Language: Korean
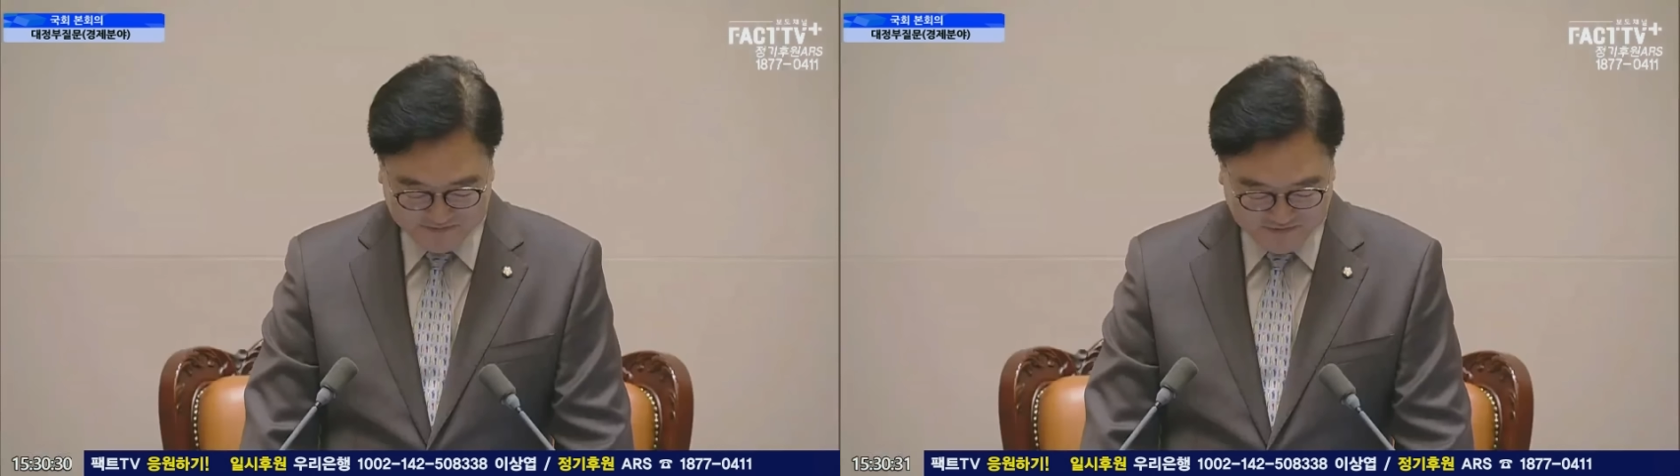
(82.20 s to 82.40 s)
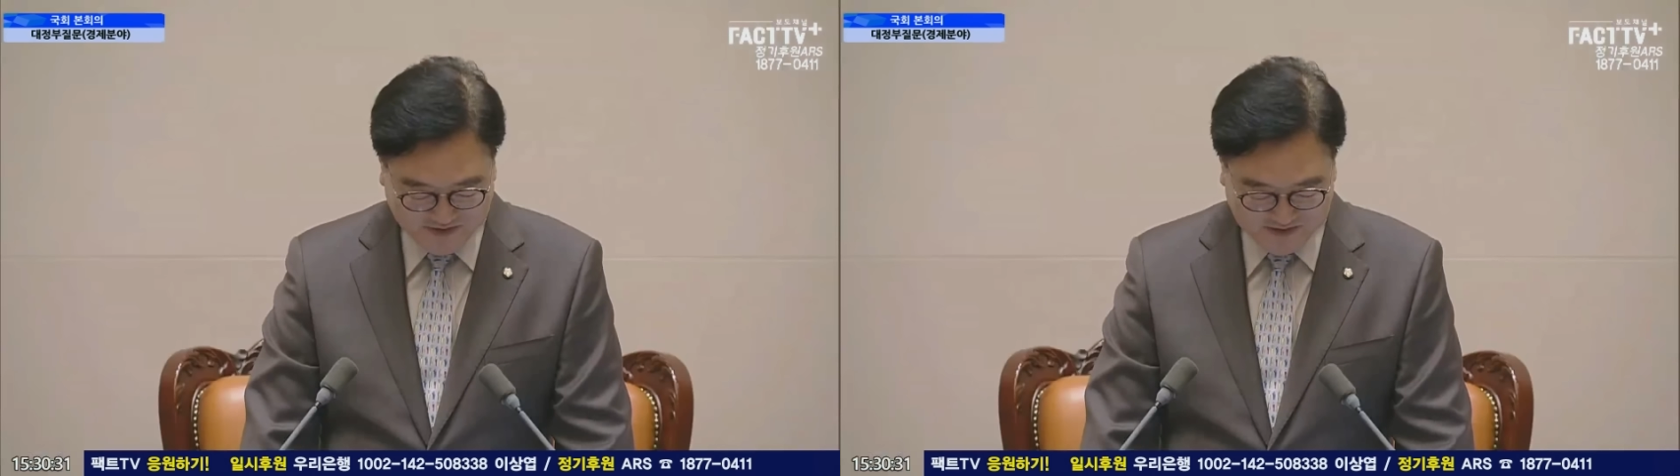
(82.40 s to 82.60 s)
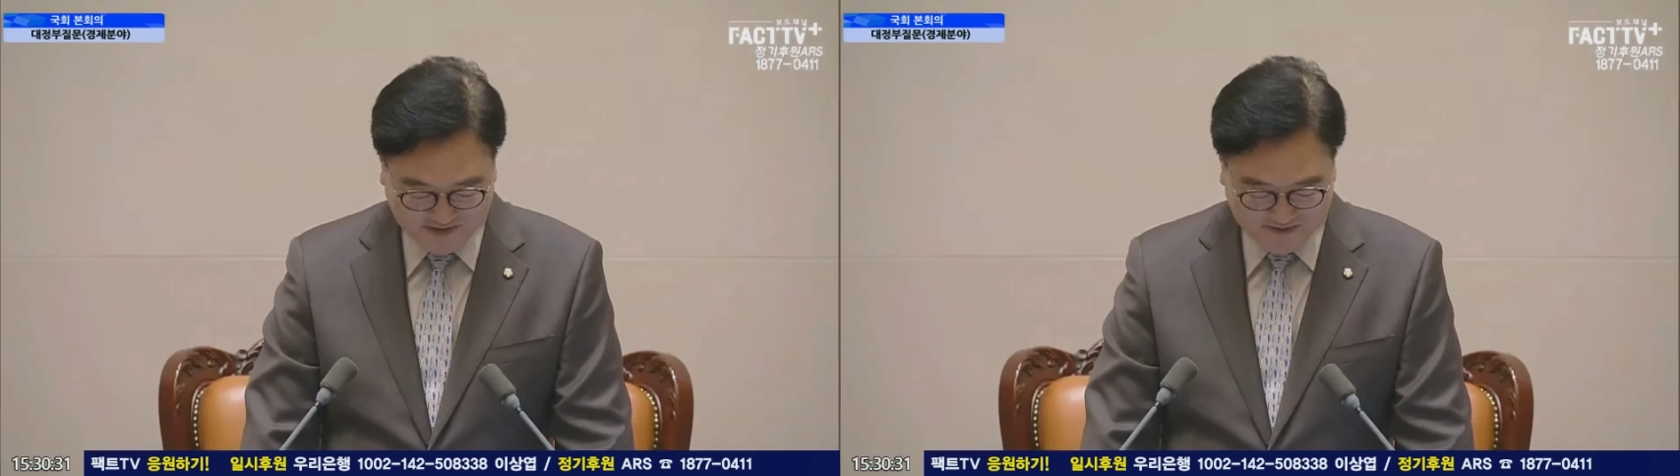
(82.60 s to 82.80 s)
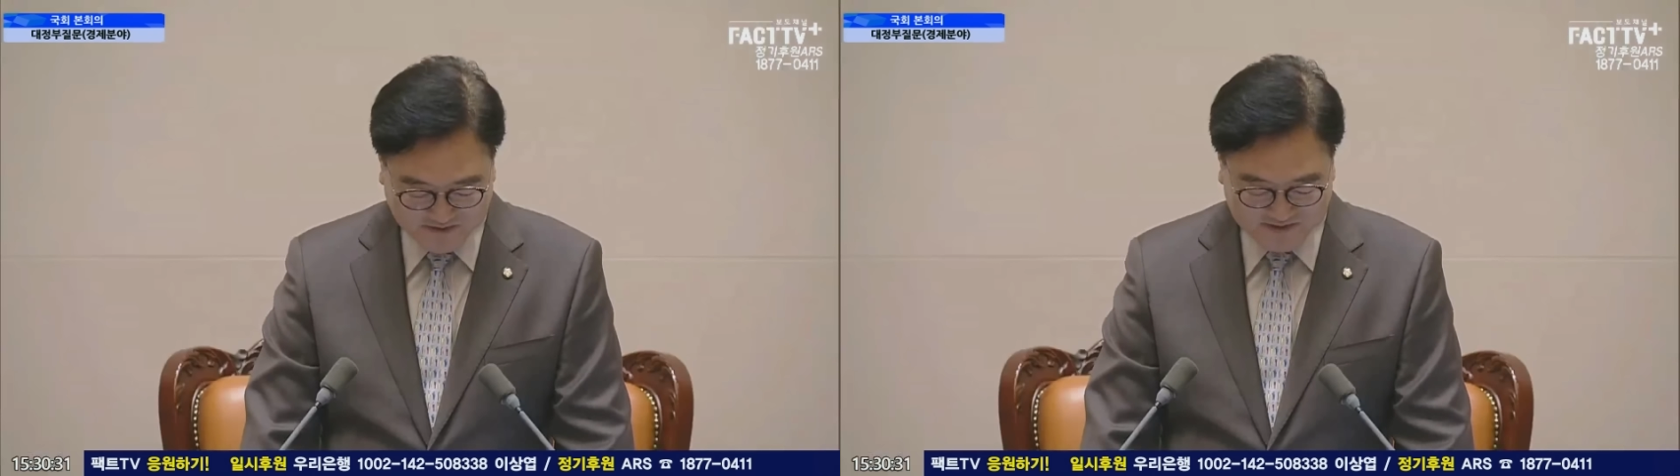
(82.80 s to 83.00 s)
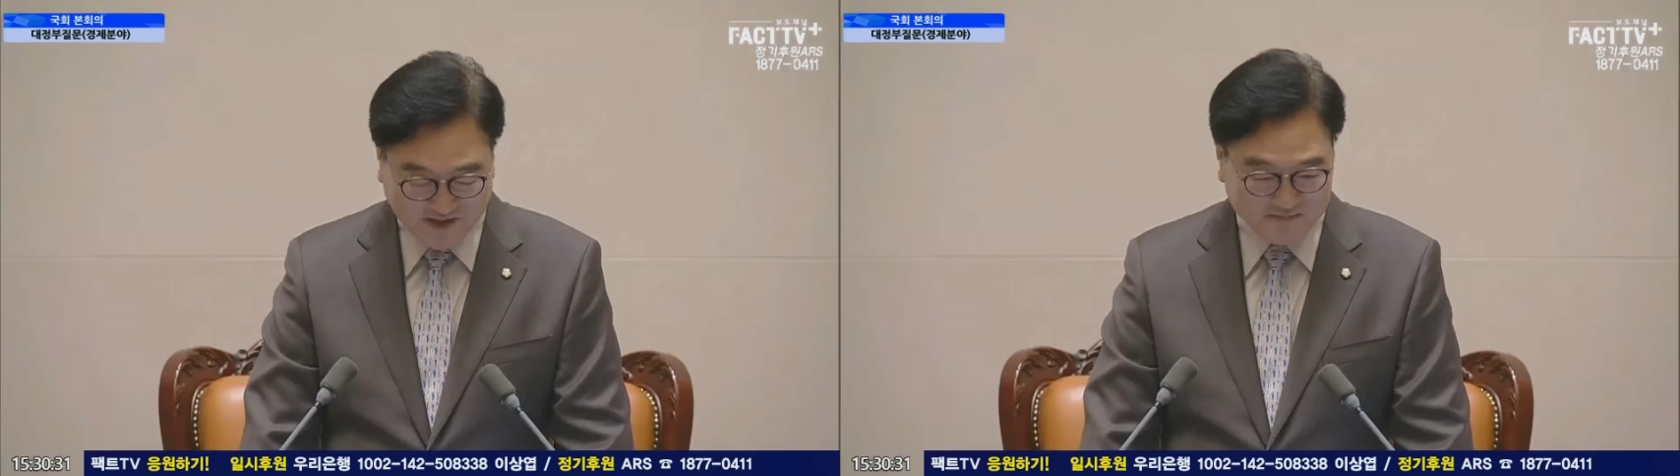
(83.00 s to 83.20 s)

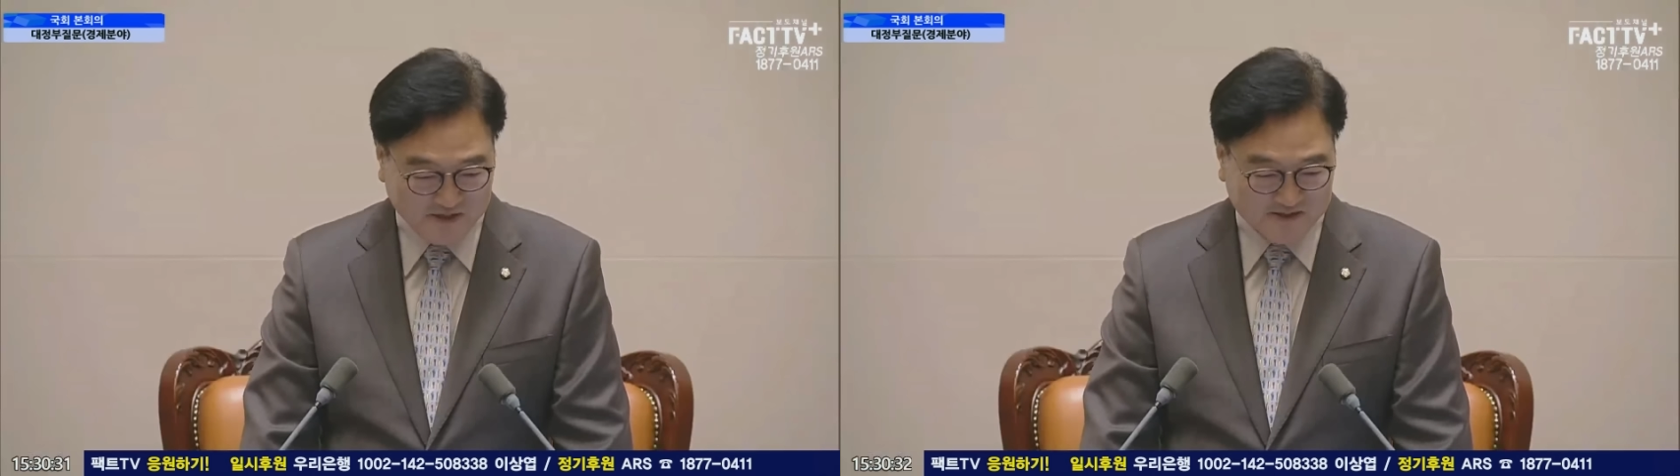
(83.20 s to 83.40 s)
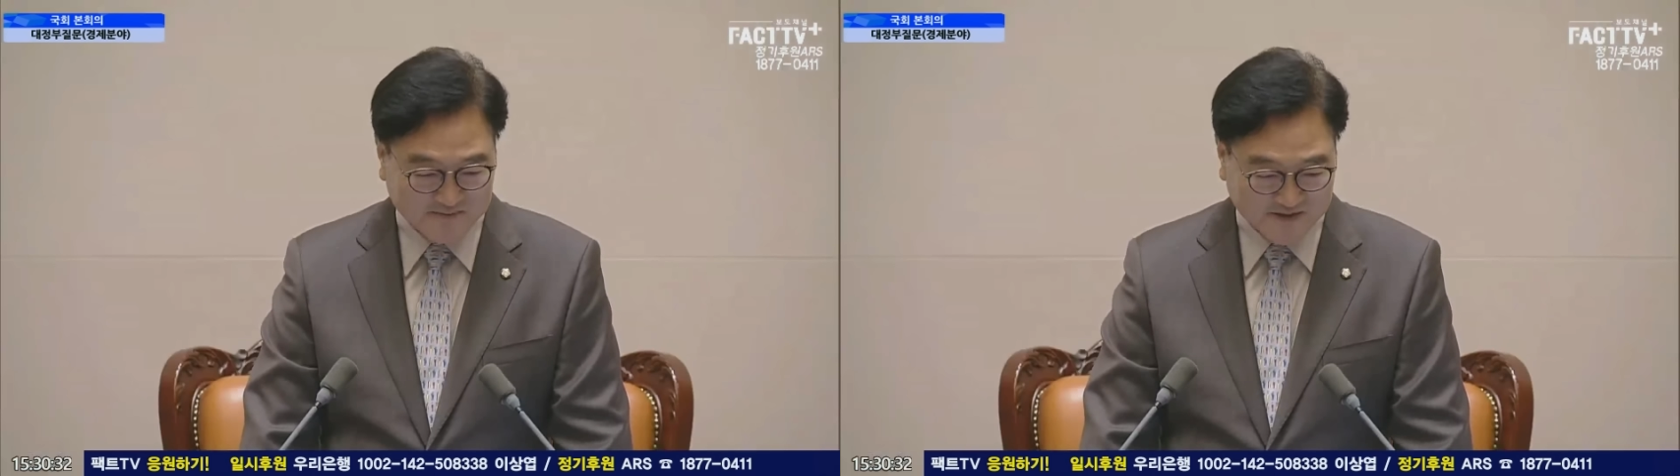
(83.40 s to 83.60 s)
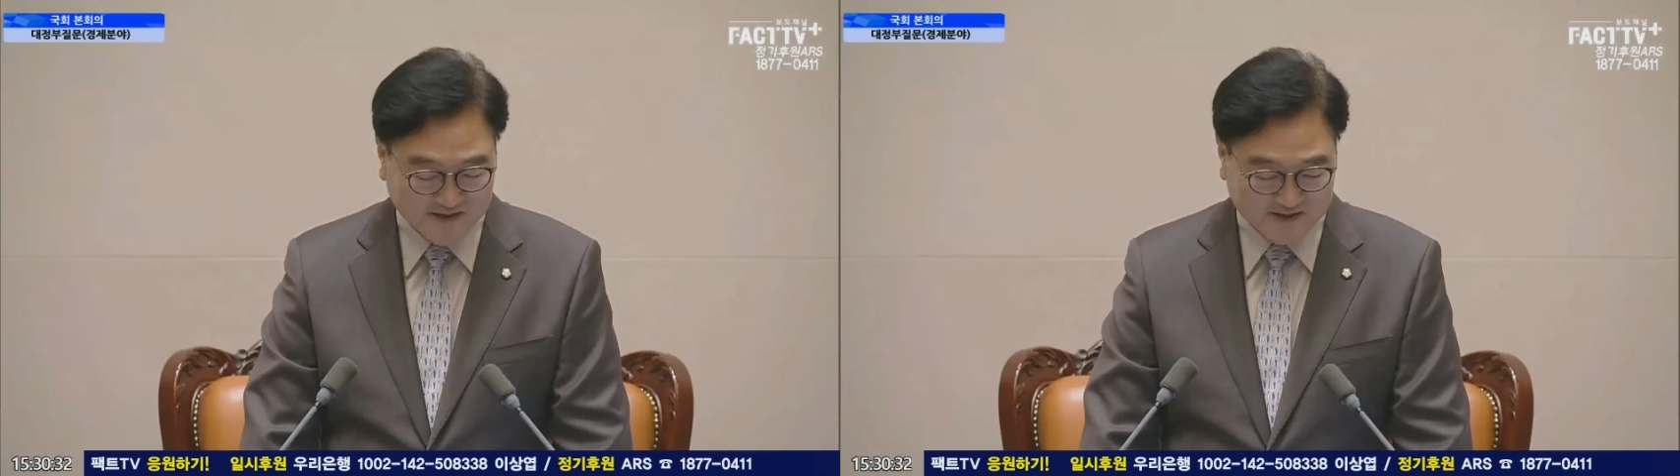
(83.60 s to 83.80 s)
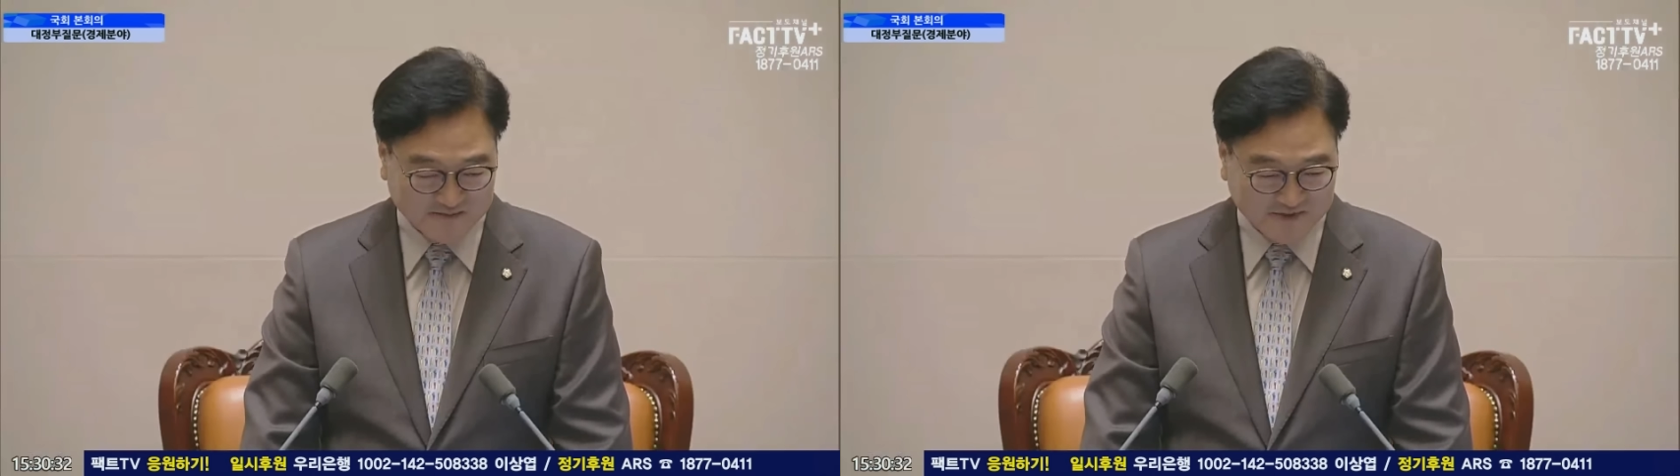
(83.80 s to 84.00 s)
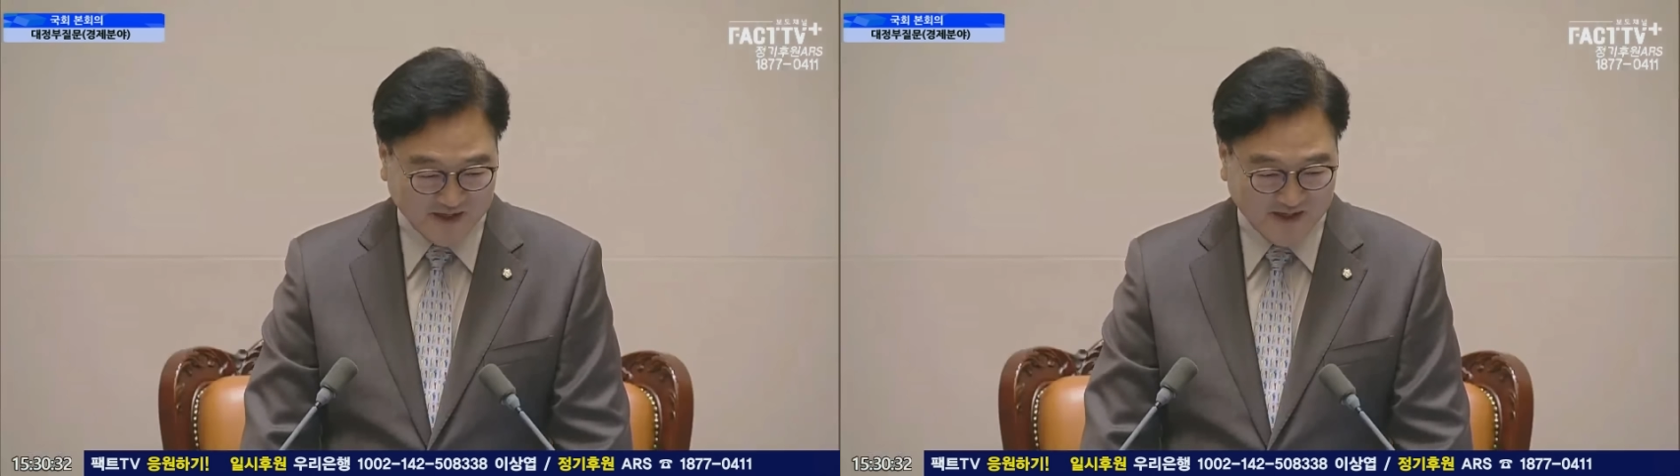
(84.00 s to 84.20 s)
국회의장으로서 한 말씀
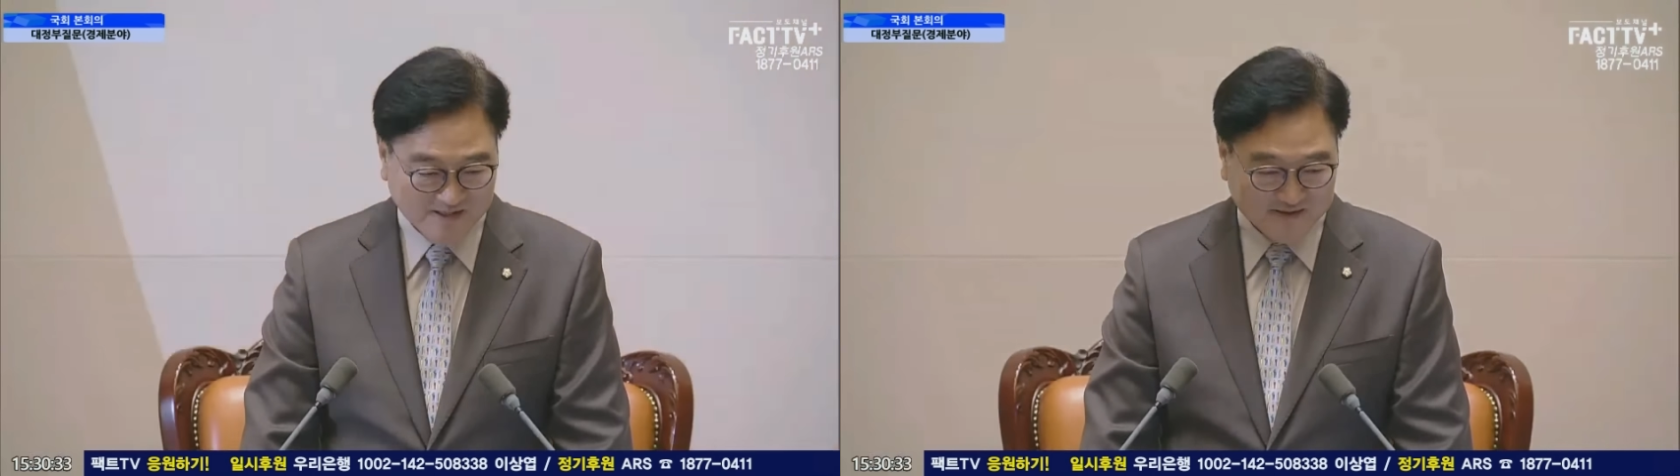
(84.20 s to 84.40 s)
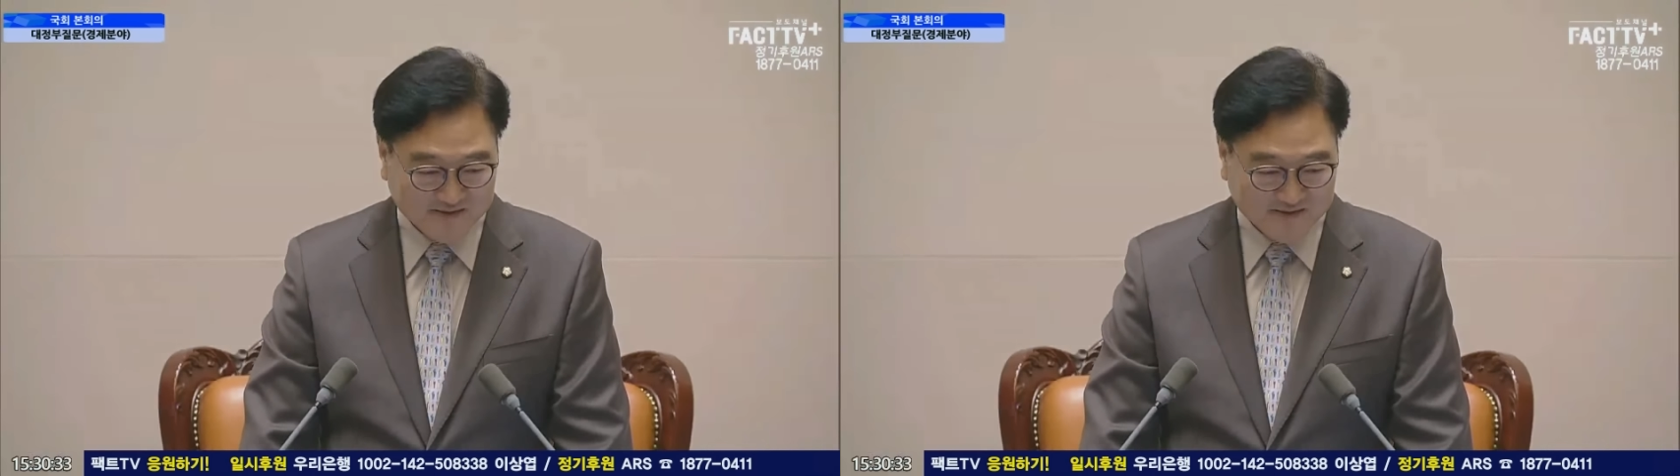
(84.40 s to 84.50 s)
드리겠습니다.